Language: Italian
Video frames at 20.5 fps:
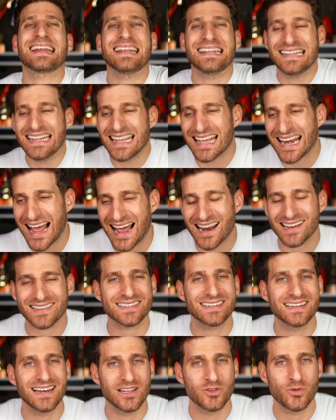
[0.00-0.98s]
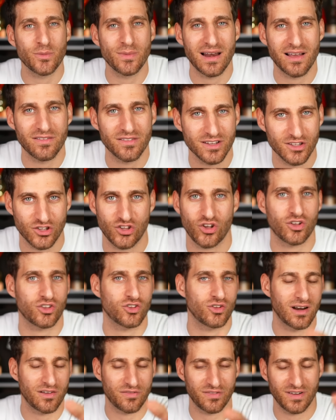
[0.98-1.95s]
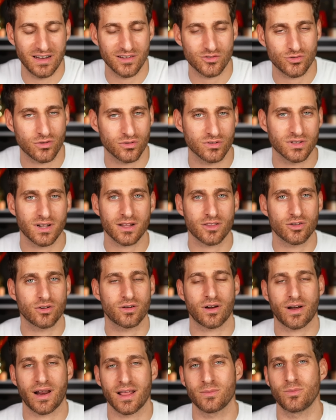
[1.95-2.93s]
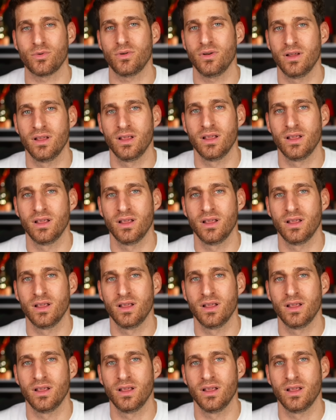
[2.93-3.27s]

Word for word: ritirarsi nel 2028, alla fine del suo contratto con Red Bull.